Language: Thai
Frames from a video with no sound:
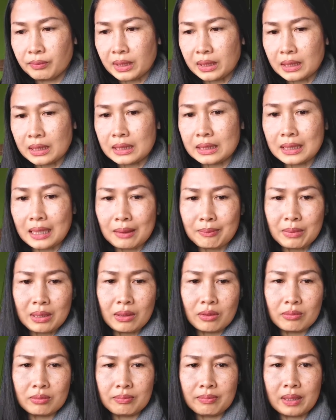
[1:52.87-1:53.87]
มันก็เลยทำให้
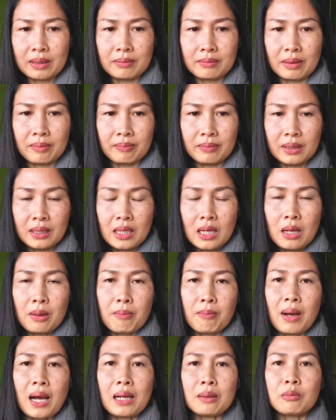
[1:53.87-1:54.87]
เราเป็นแบบ
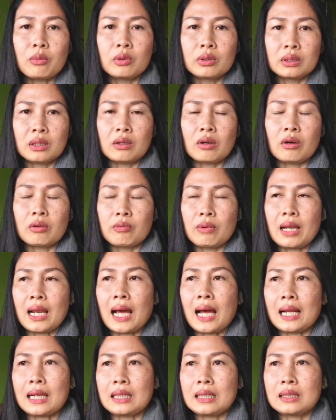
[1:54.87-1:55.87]
บ้านหมุนตลอดเว
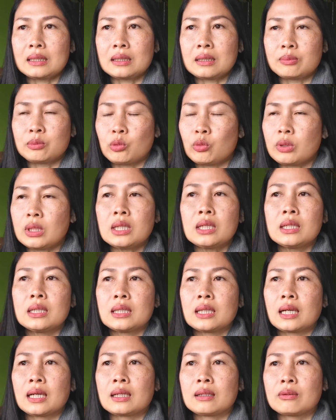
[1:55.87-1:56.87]
ลาเลยเกือบทุกคืน
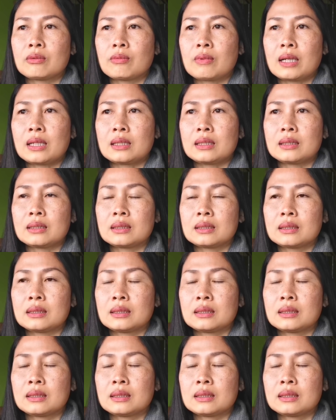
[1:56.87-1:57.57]
ค่ะวันหนึ่ง